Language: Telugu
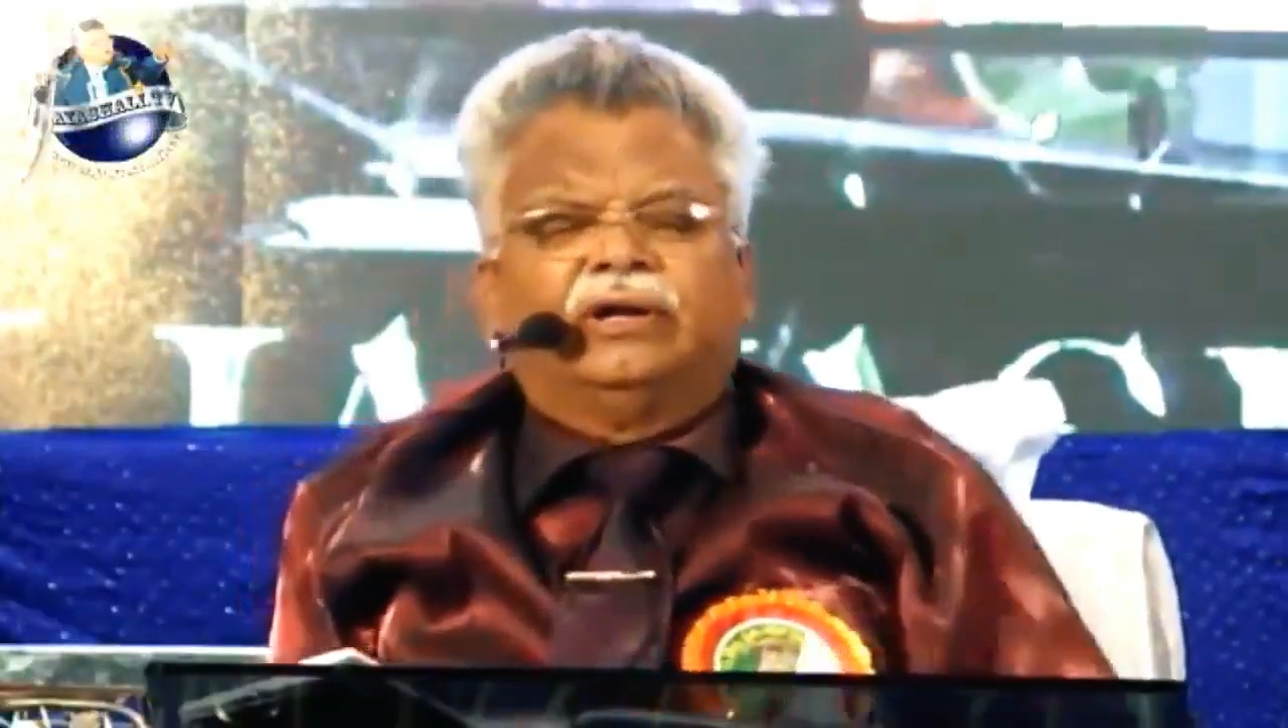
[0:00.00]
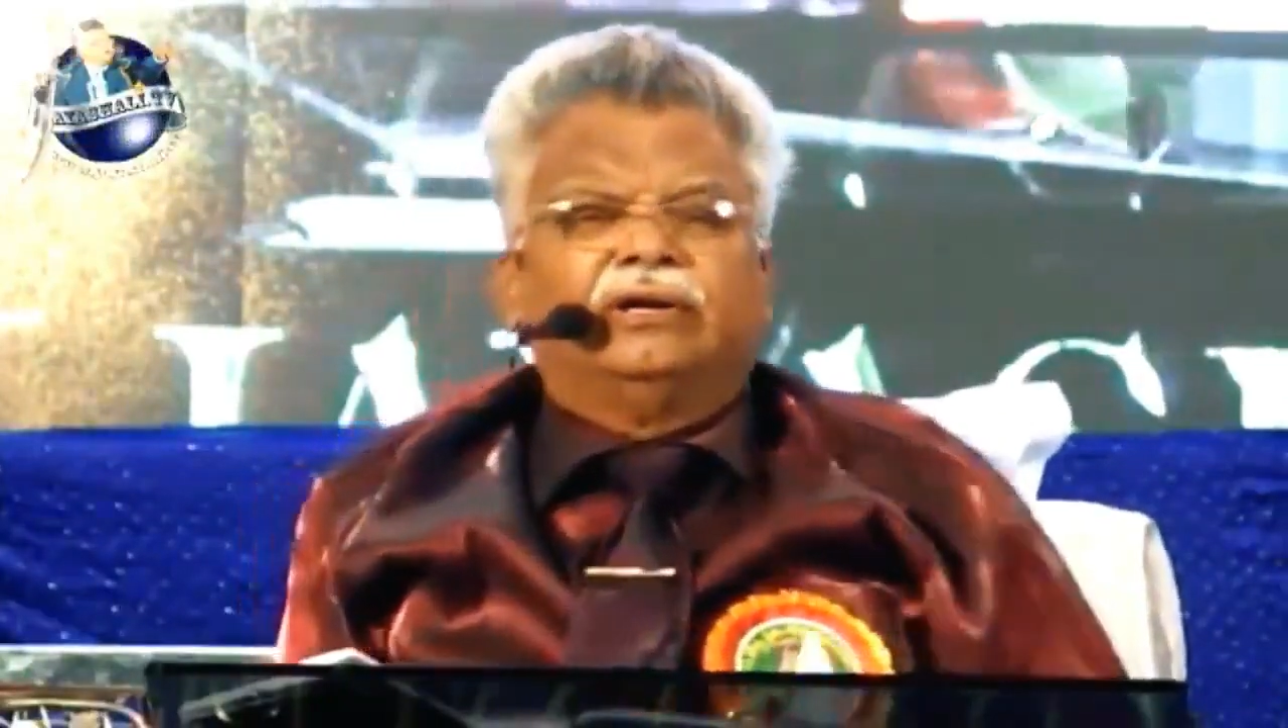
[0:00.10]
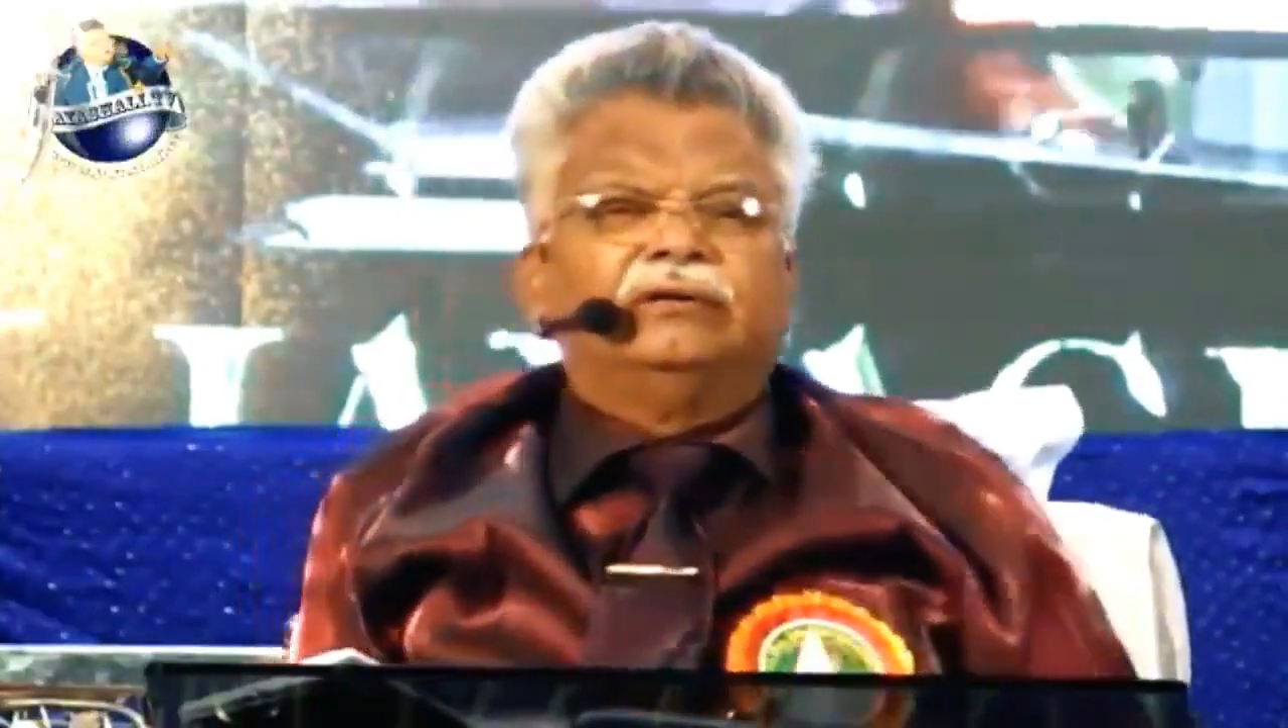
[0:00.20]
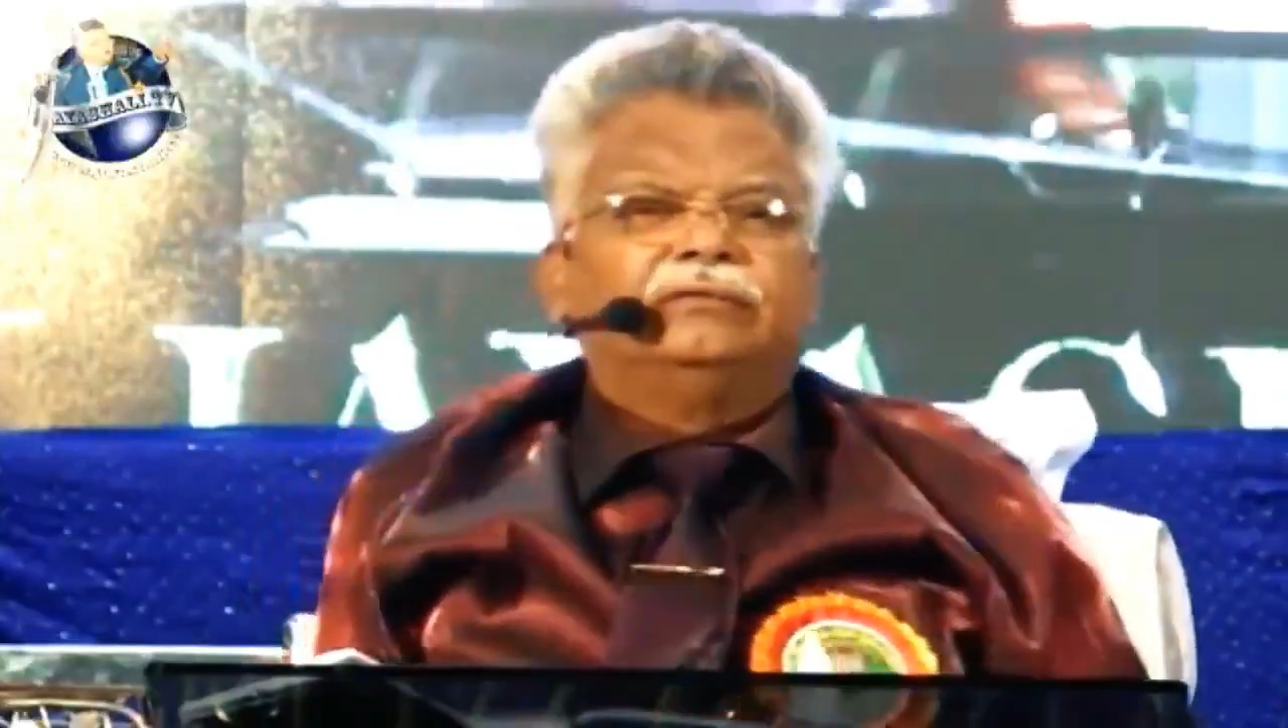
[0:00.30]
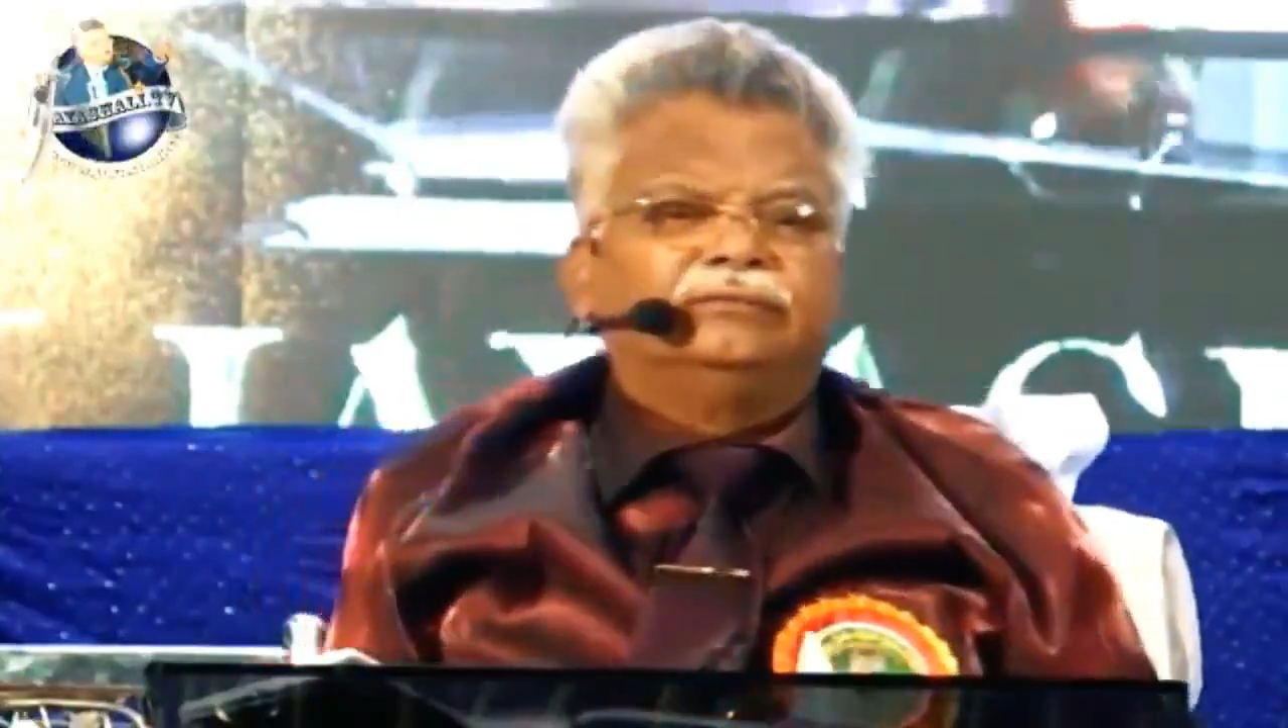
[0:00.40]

కానీ